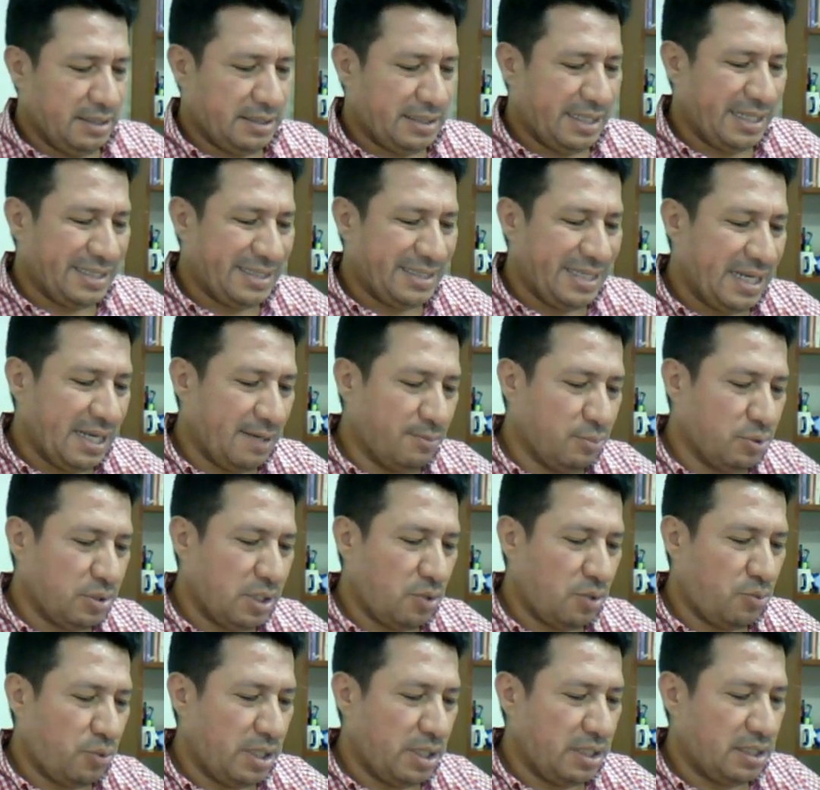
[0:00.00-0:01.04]
que tengamos
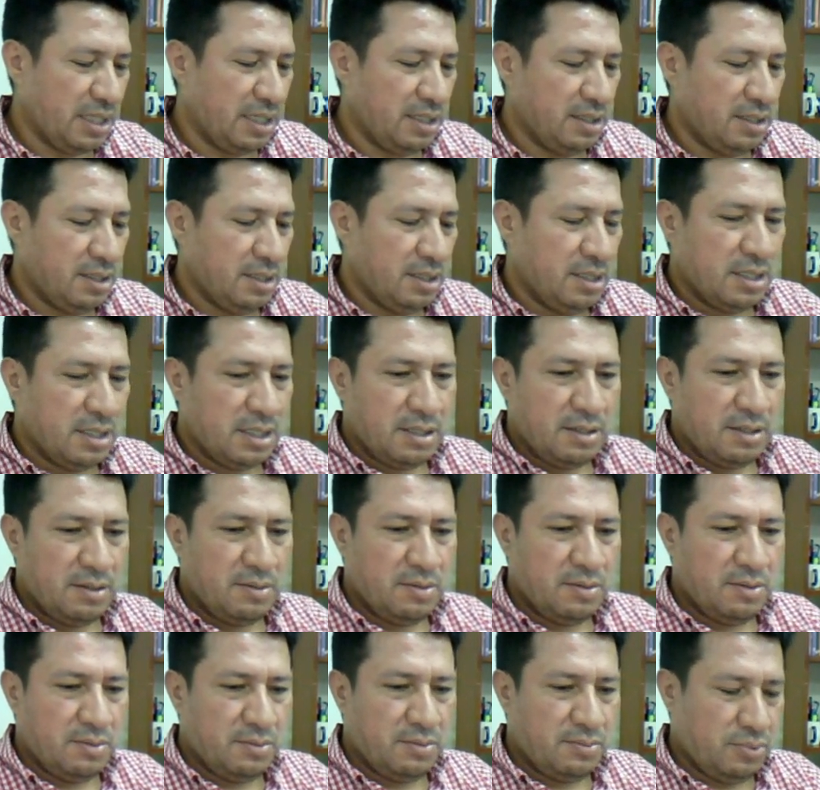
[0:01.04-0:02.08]
en cuenta,
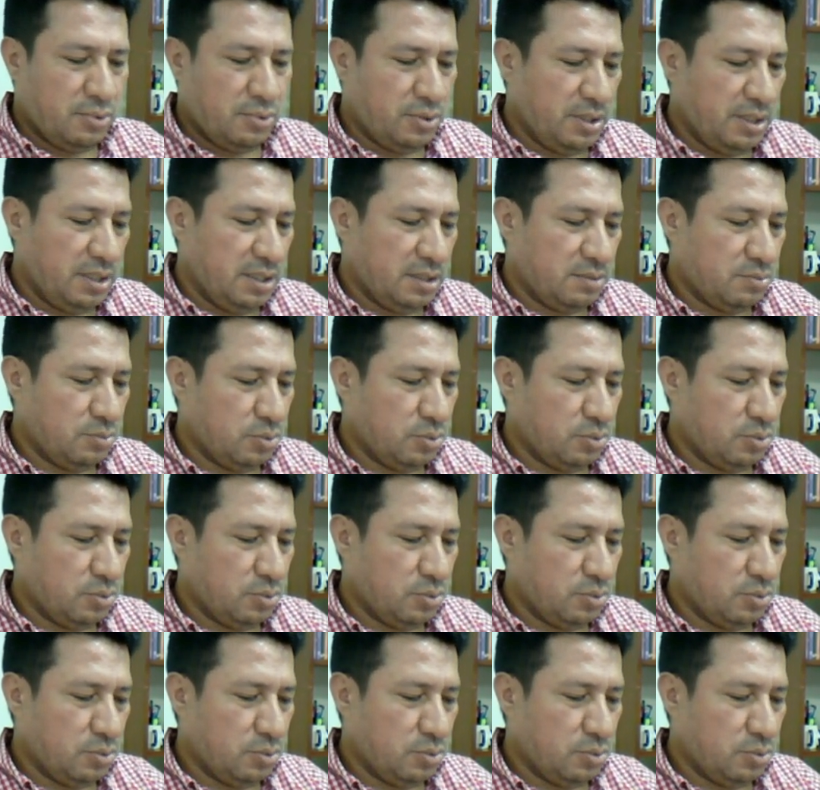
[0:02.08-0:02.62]
podrías